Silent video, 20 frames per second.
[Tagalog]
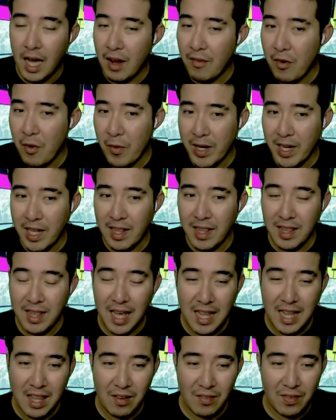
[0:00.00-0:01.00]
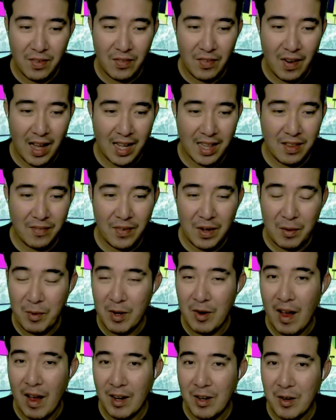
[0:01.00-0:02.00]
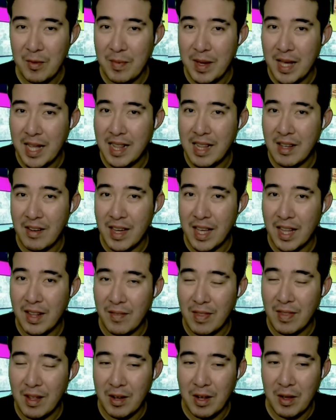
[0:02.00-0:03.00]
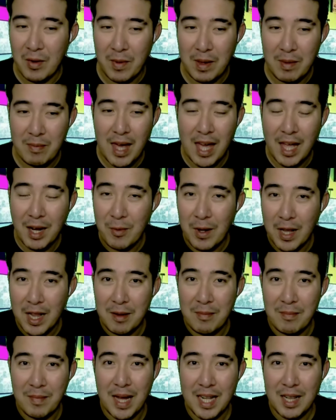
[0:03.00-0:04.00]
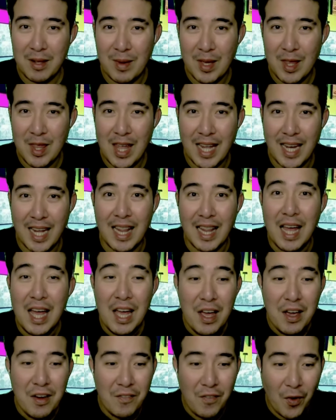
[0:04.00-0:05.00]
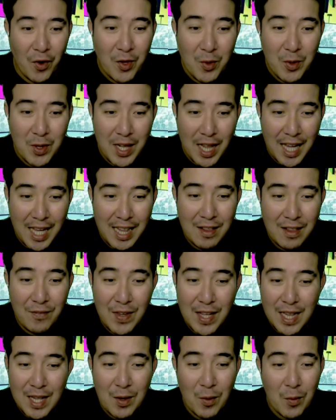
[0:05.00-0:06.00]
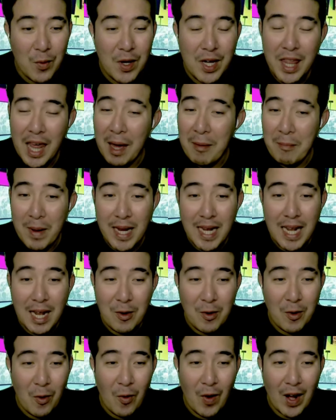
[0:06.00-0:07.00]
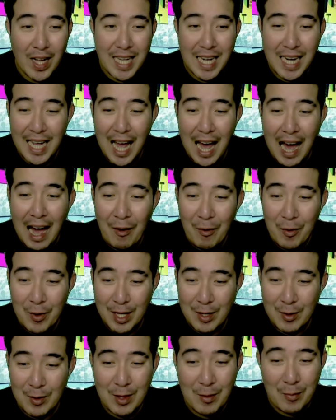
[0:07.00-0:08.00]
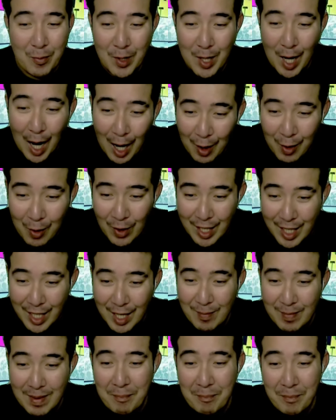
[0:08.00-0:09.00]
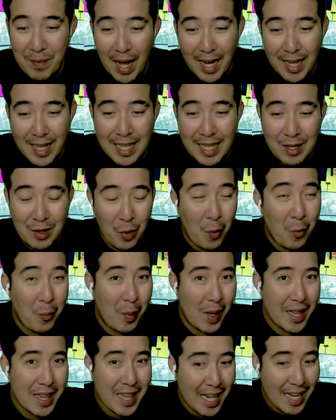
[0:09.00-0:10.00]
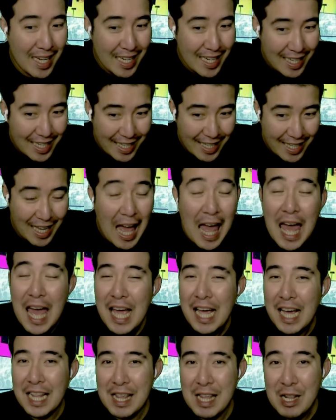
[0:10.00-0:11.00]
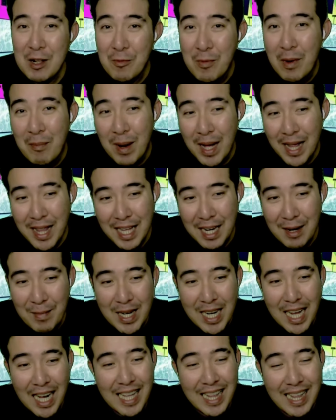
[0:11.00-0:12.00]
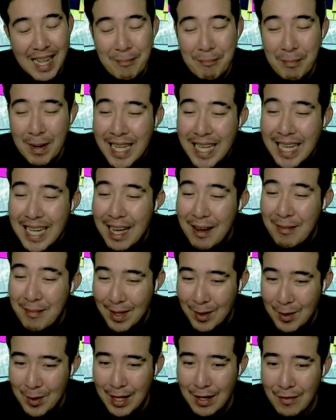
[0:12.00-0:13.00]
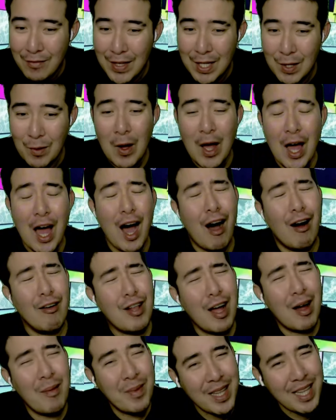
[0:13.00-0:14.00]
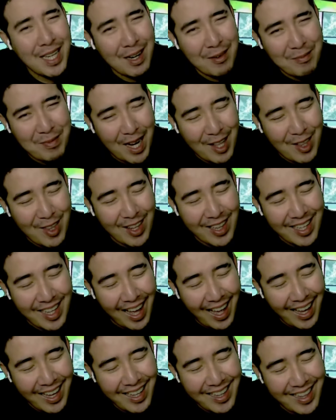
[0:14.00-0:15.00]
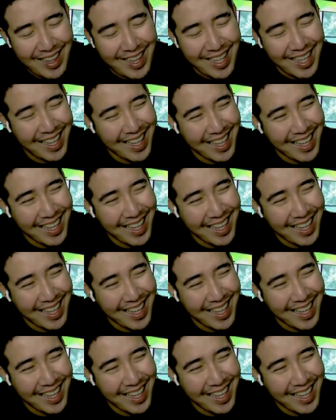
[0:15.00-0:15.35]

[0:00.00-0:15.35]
everyone, this is KJ of Vlogs, a Filipino actor based here in Saudi Arabia and welcome back to my channel. For today's video, grabe, naluloka talaga ako dito sa production team ng Panty Dropas League kasi lumabas na naman ang isa pa nilang music video. Ang dami nilang budget guys!